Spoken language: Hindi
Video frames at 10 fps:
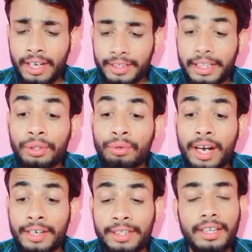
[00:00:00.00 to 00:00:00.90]
तेलुगु
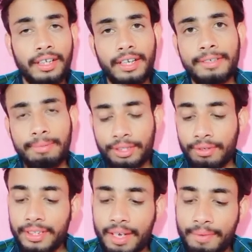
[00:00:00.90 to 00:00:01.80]
का आठ लाख के आसपास
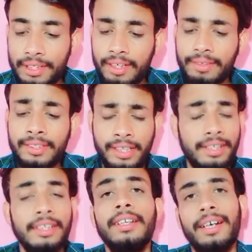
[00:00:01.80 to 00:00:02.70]
जो कि तमिल का लगभग
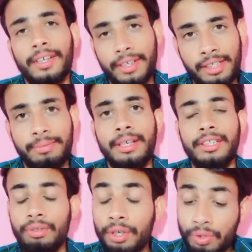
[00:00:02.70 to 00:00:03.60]
साढ़े तीन लाख के
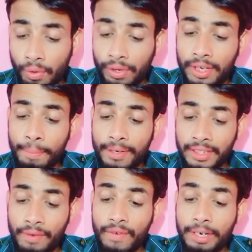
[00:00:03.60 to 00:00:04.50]
आसपास है जो कि टोटल
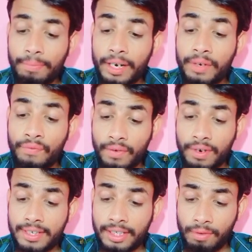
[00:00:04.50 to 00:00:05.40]
नंबर्स है वन पॉइंट
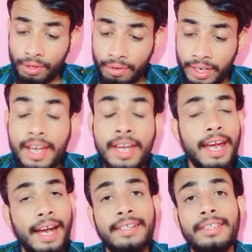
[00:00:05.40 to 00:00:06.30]
फोर जीरो करोड़
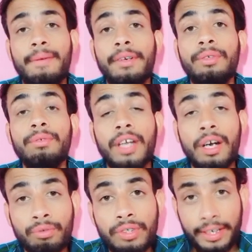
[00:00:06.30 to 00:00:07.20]
एंड सेवेंटी टू
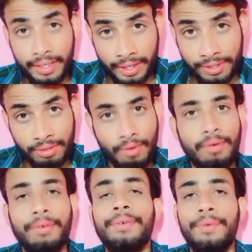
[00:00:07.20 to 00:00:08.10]
थाउजेंड टिकट
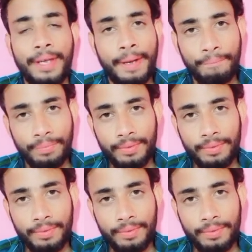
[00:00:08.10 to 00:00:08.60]
सोल्ड आउट हुए हैं